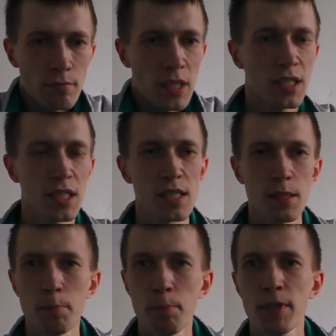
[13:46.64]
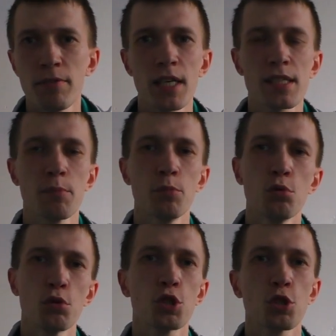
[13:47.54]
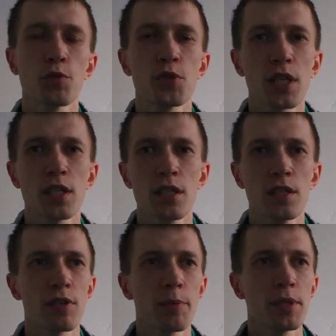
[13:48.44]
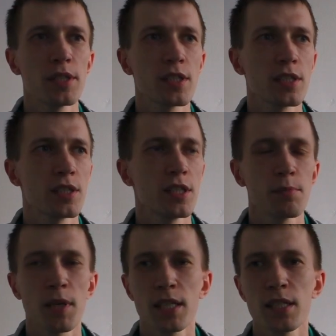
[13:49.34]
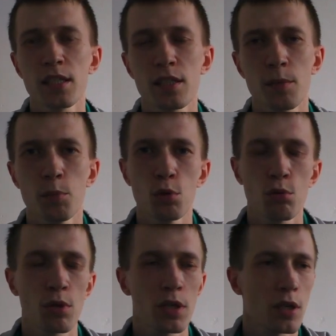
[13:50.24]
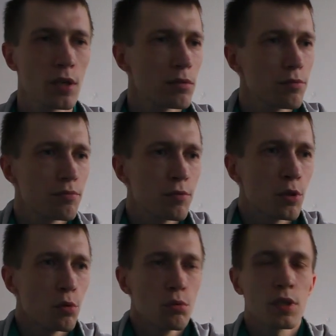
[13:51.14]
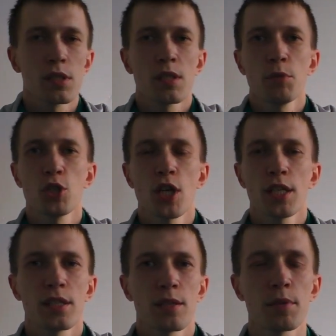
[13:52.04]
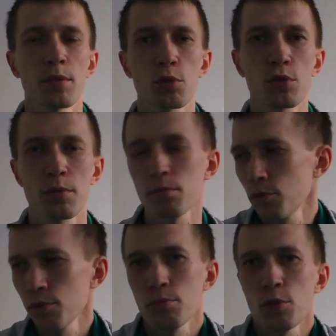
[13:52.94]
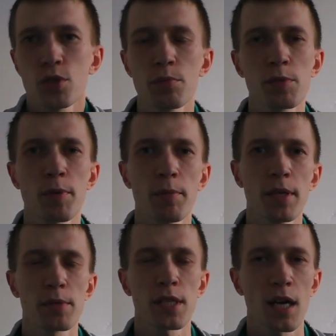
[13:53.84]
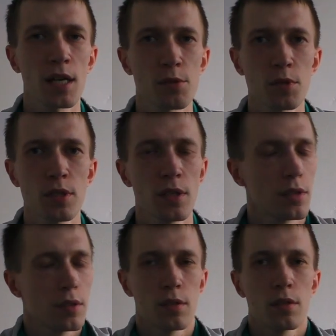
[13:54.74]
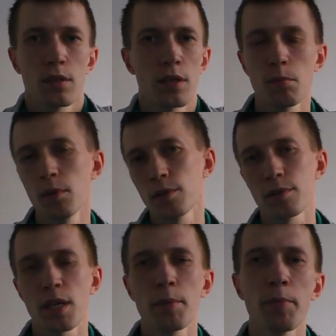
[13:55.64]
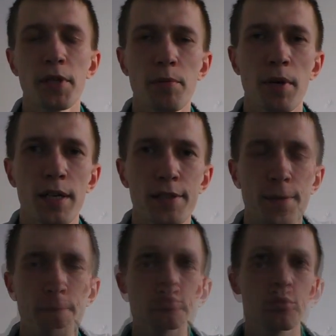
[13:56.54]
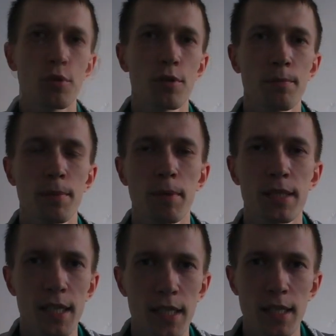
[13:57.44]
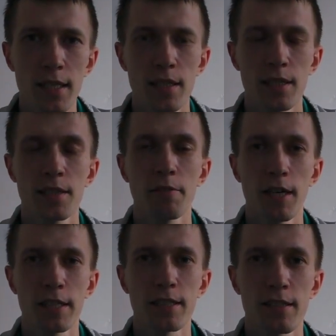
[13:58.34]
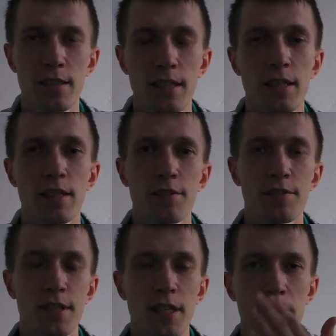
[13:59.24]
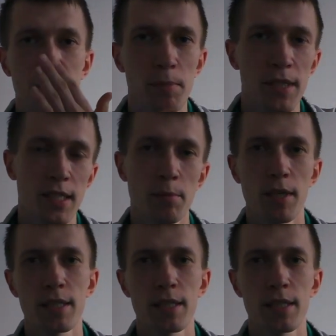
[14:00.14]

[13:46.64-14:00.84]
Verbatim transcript: если появляться будут еще всякие европейские здесь магазины, это будет только круто и замечательно, потому что, ну, можно без проблем заказывать, как бы, сами понимаете. Все, побазарили и хватит. Всем спасибо